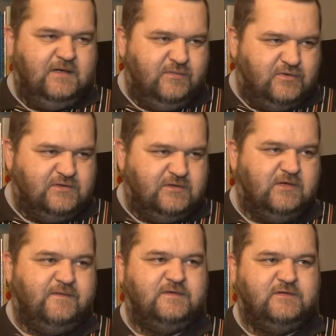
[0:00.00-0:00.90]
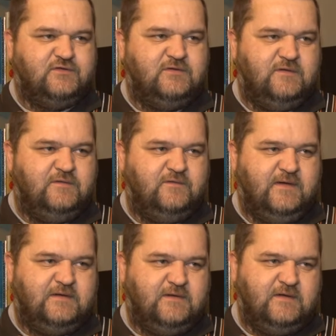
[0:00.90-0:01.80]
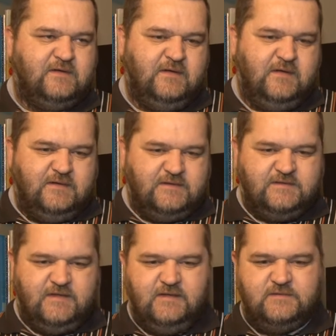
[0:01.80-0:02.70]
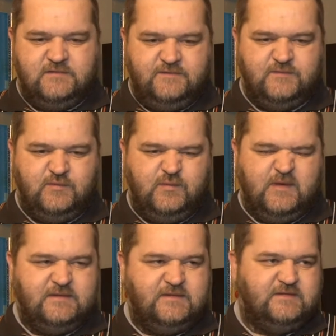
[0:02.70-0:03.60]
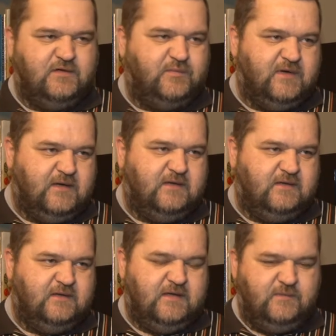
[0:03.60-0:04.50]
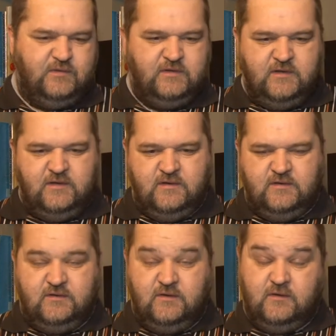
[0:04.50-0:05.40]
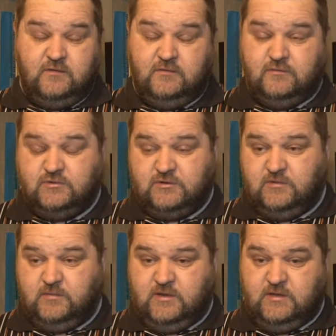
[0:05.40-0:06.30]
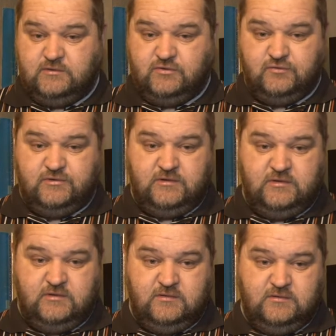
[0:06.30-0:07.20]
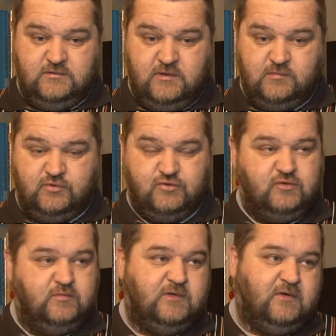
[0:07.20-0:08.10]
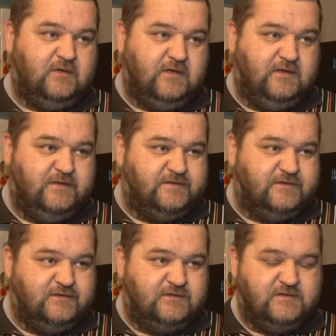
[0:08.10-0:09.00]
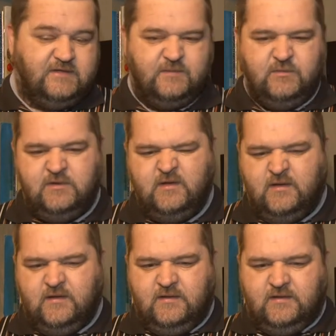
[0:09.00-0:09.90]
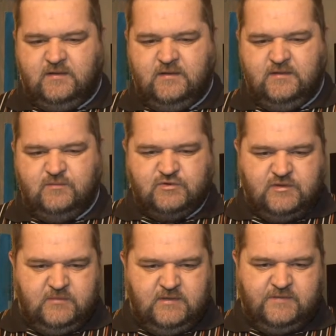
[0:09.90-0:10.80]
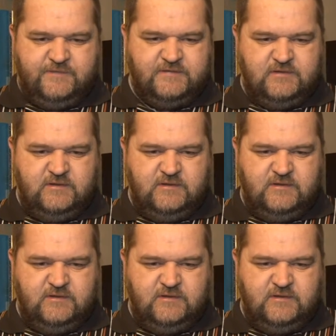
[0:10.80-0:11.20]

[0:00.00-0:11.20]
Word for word: podziękować zarządowi Wektry za, za współpracę, za opiekę nad nami. To już chyba szósty albo siódmy rok, kiedy jesteście z nami, kiedy możemy na Was